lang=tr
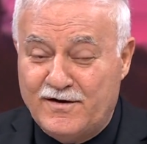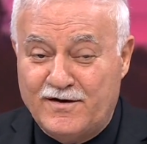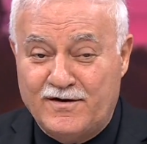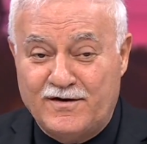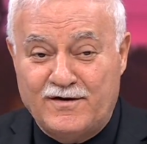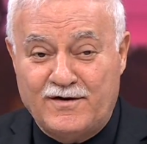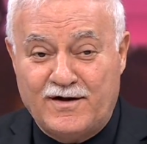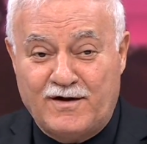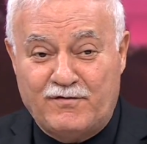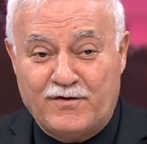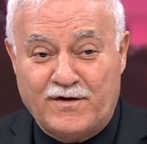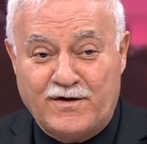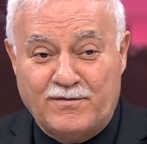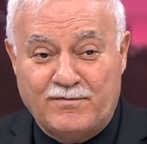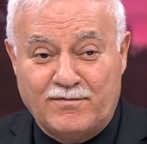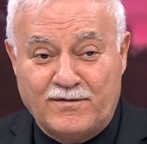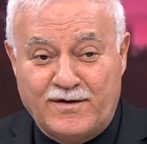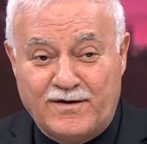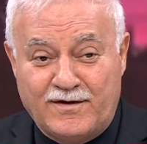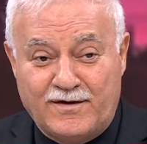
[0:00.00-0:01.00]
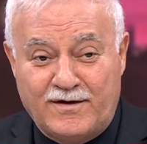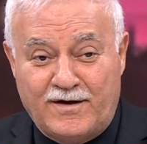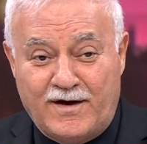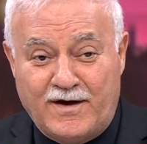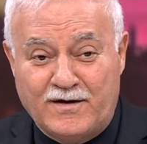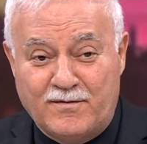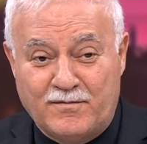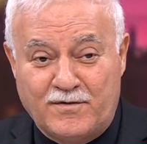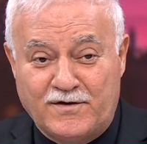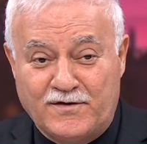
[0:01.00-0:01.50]
e, efendim
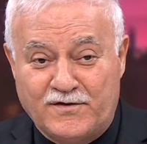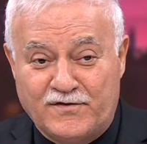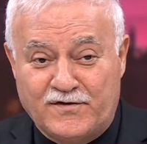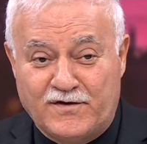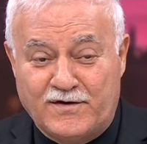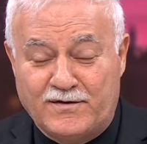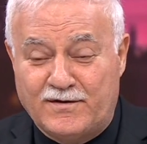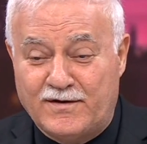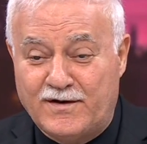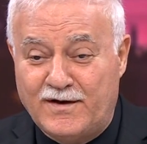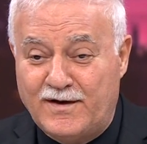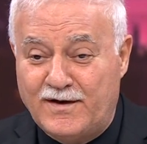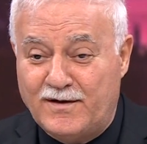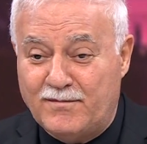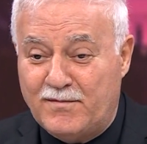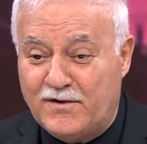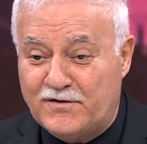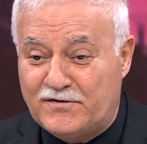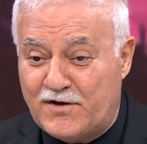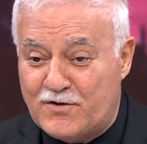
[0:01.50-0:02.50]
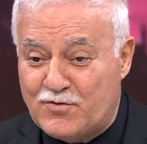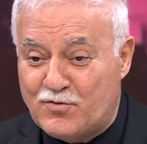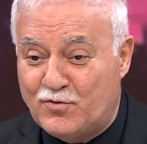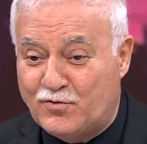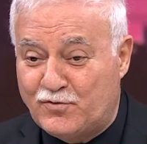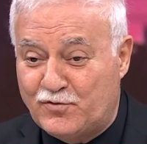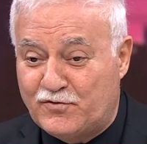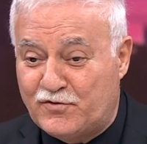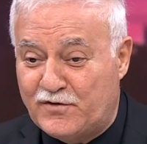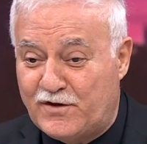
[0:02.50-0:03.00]
hanımınızın mesaj
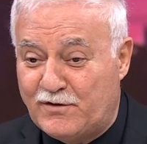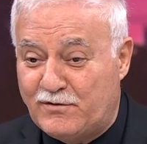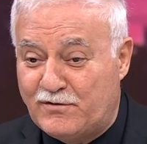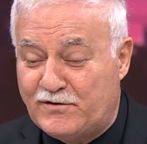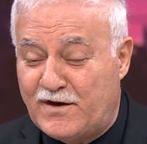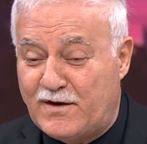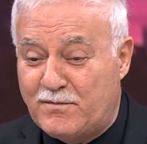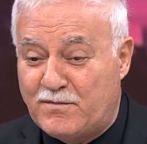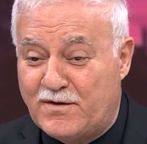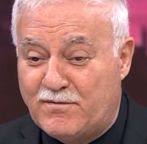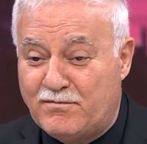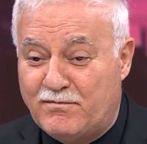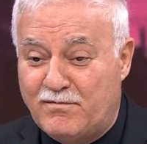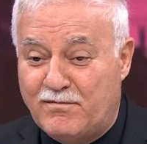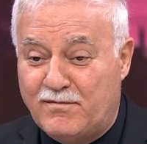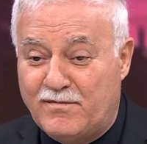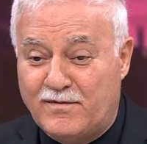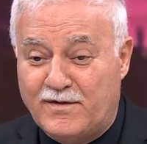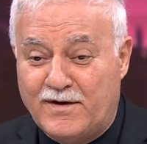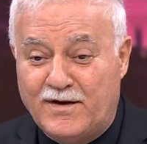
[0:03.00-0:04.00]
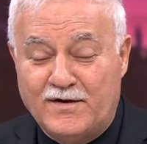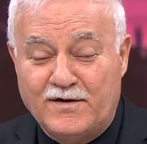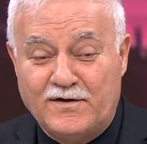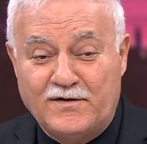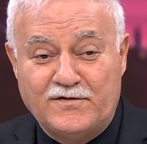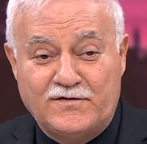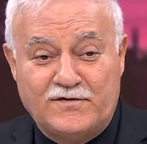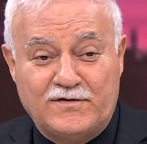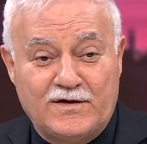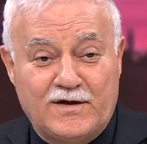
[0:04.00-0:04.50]
kutusuna güzel bir
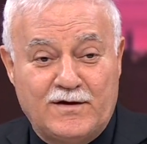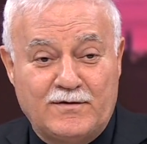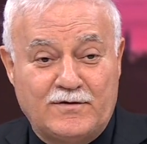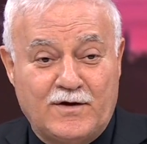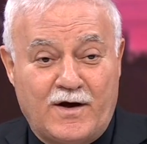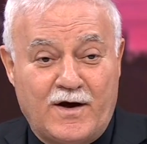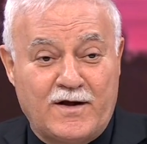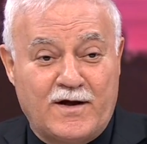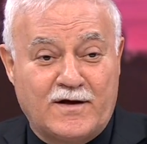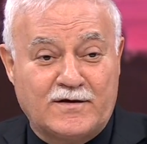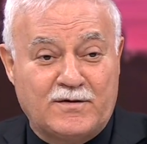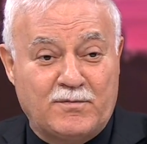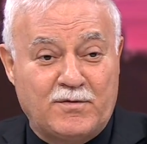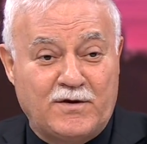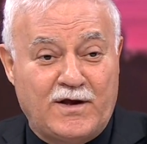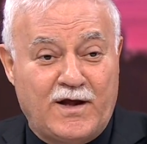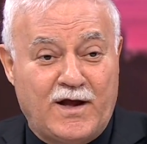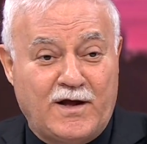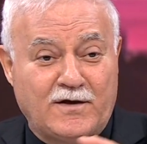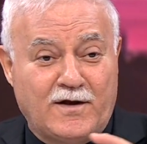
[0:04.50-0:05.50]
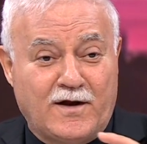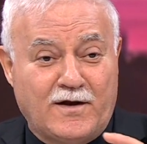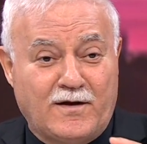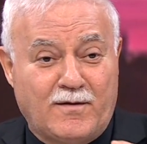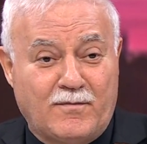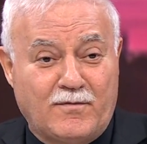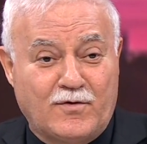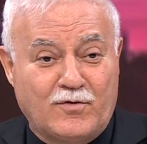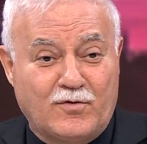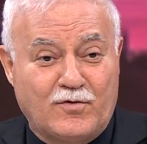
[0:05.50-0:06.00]
hayatımın en
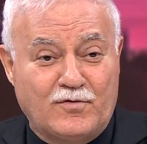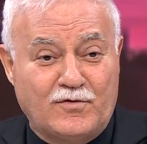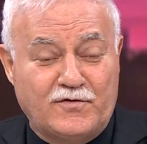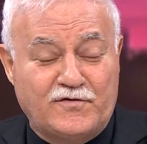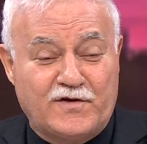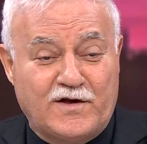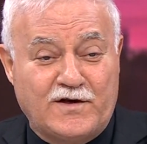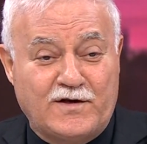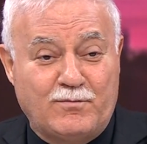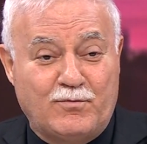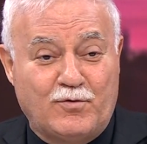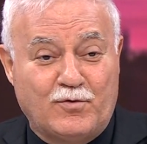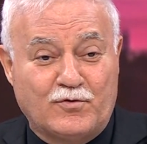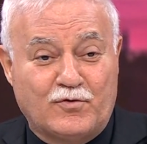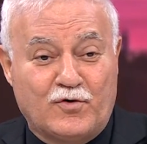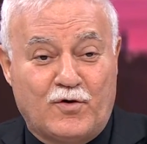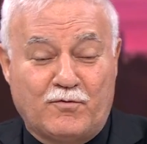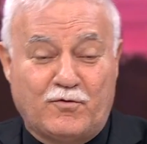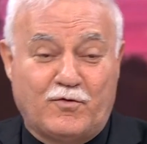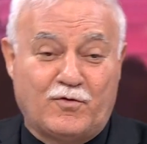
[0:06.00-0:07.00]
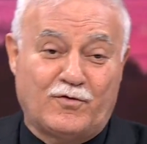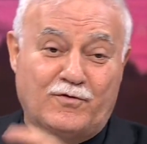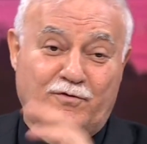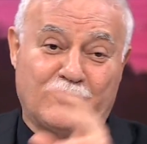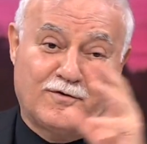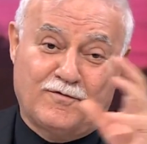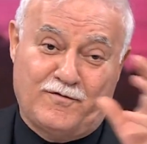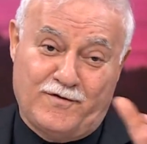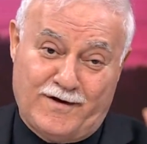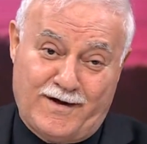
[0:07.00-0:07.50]
anlamlı günü seni bulduğum
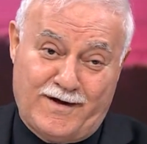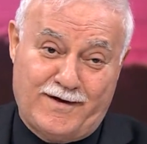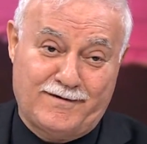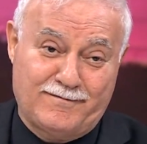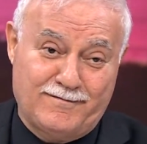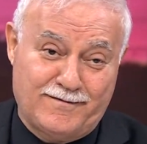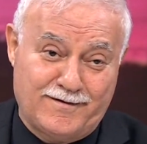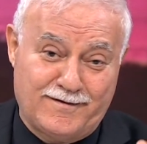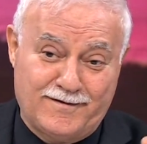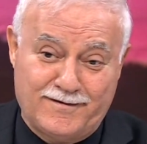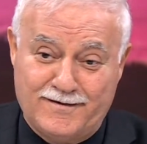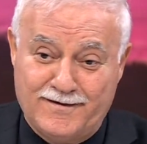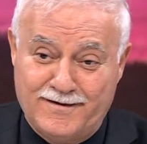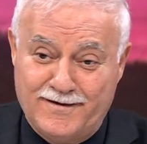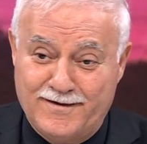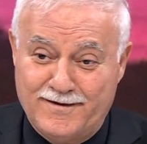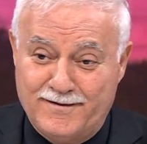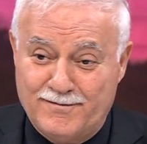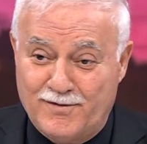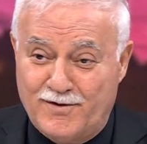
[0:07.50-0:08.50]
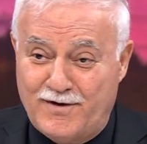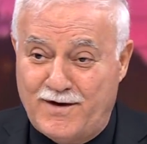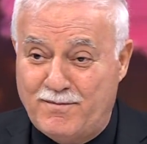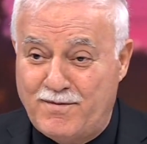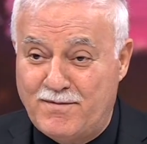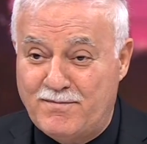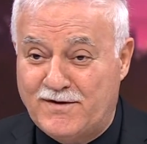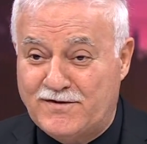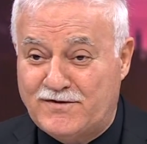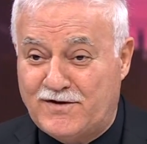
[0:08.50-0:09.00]
gündür filan.
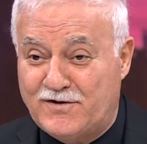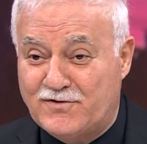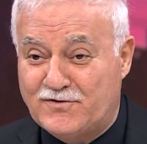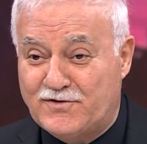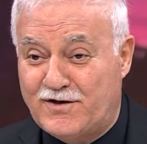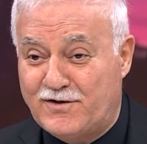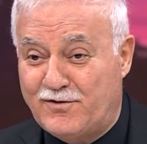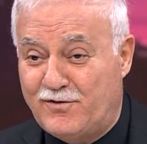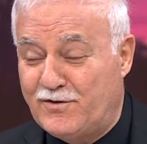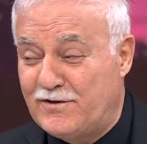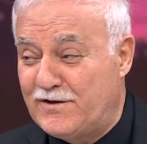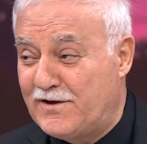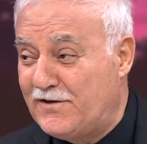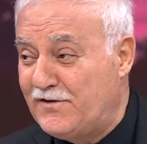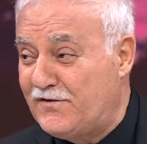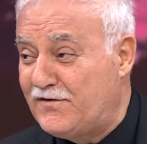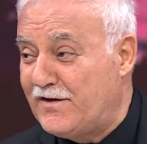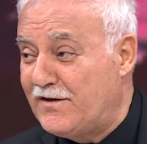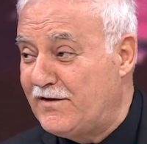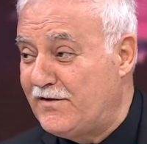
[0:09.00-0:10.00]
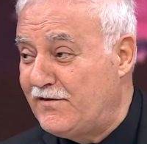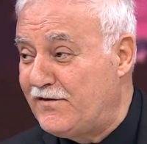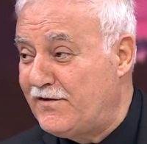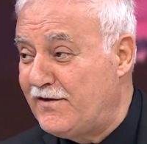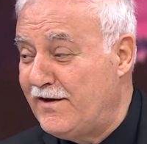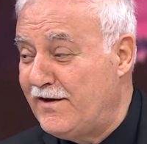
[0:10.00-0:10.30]
Öyle bir mesajla gönderirseniz